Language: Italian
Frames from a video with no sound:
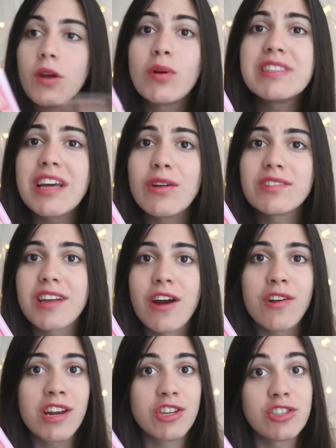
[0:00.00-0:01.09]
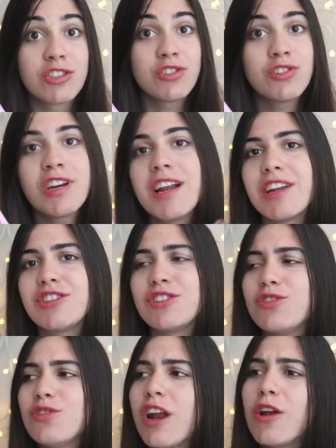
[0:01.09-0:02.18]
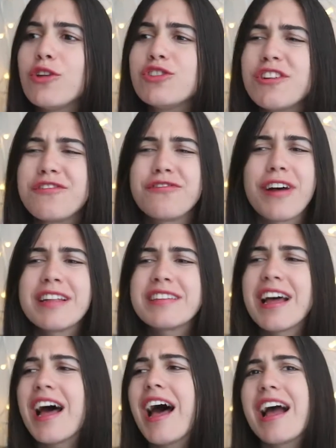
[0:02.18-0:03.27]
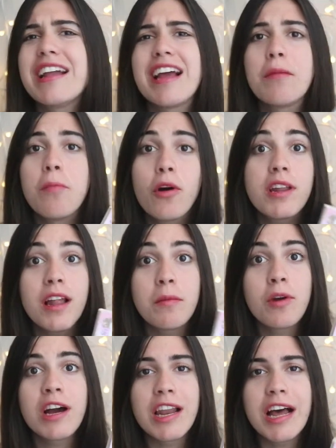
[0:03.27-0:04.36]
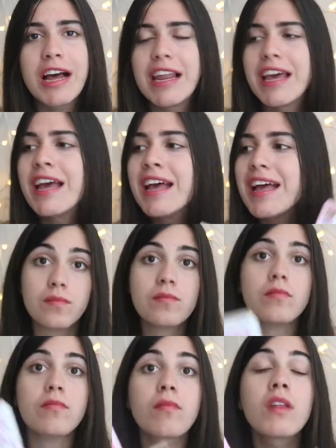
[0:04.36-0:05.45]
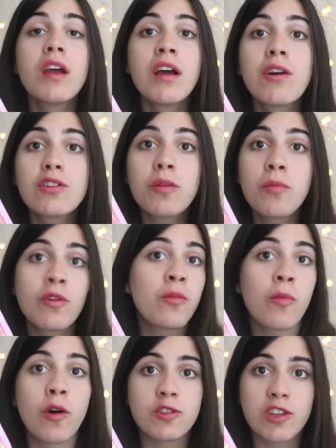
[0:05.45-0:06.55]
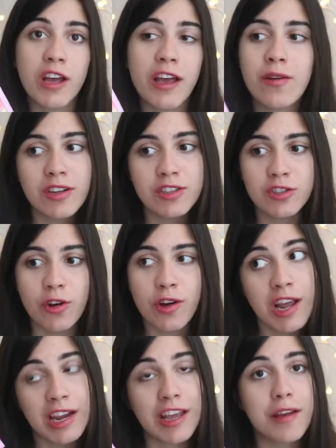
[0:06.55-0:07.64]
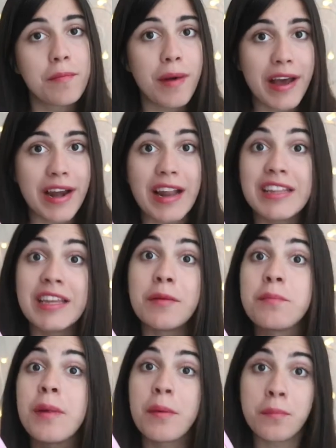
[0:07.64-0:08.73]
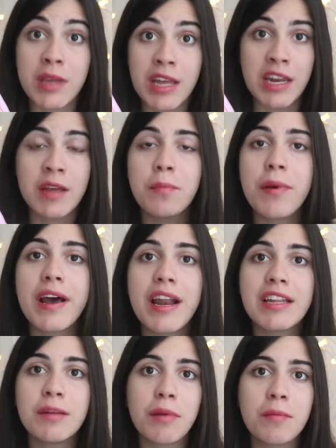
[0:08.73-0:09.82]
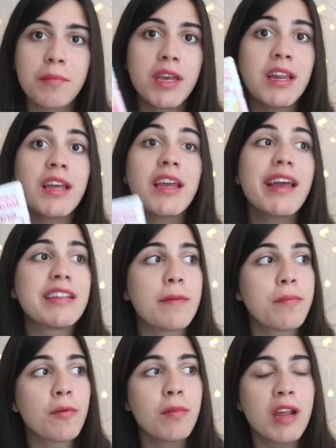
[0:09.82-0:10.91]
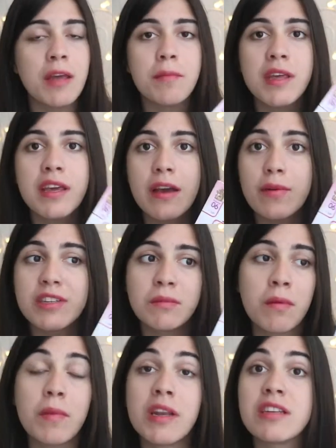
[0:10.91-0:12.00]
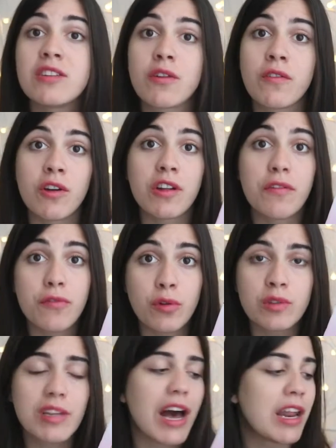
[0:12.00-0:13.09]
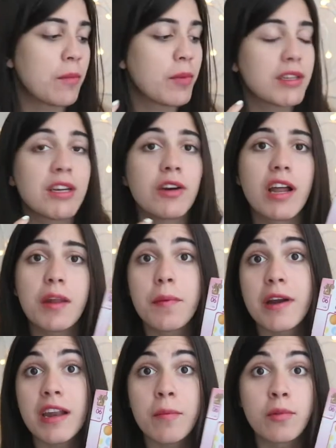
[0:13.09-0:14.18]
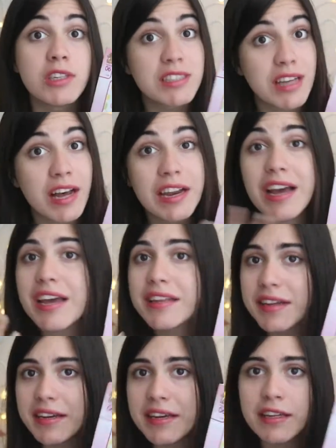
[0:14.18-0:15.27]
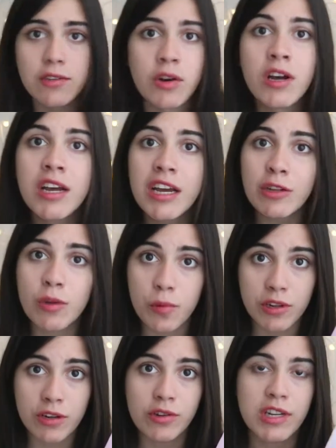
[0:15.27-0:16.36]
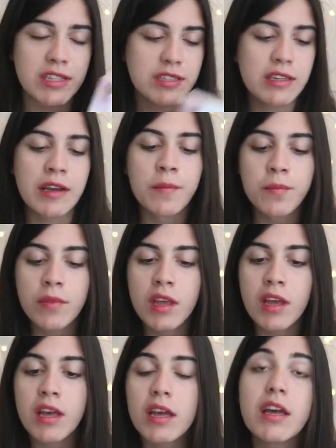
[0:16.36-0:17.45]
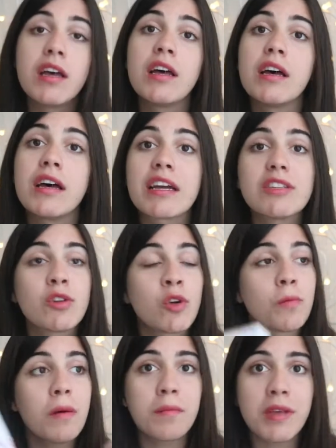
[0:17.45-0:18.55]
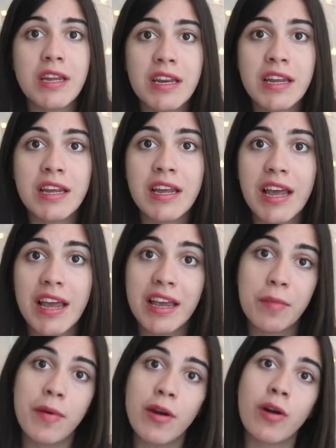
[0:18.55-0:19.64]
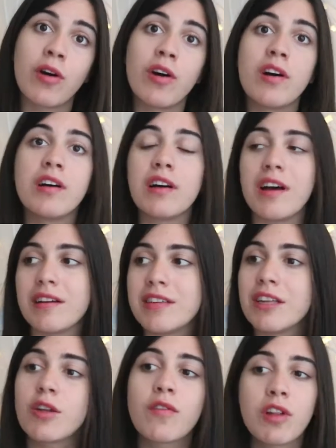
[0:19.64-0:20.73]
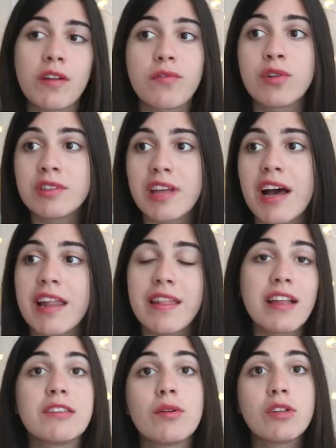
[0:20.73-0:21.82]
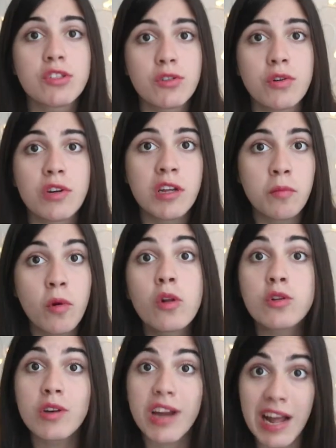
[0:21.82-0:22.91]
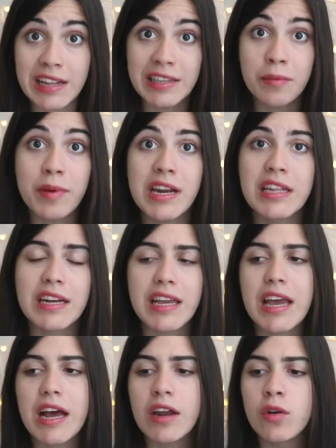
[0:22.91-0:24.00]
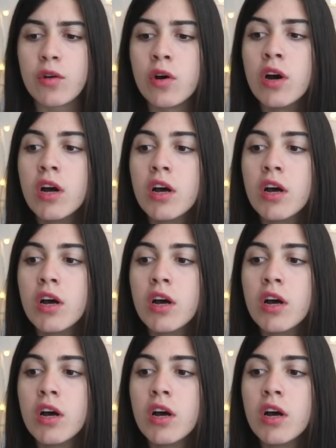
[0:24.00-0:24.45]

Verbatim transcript: Questa non sarà una recensione, la recensione l'ho già fatta agli albori del mio canale Kodomo no Mocha è una storia che parla di bambini, parla di bambini e dei problemi che questi bambini si trovano ad affrontare, in particolare parliamo di Sana e di Akito, i due protagonisti, eh, che sono bambini e che però eh, si trovano ad affrontare delle situazioni molto grandi per l'età che hanno,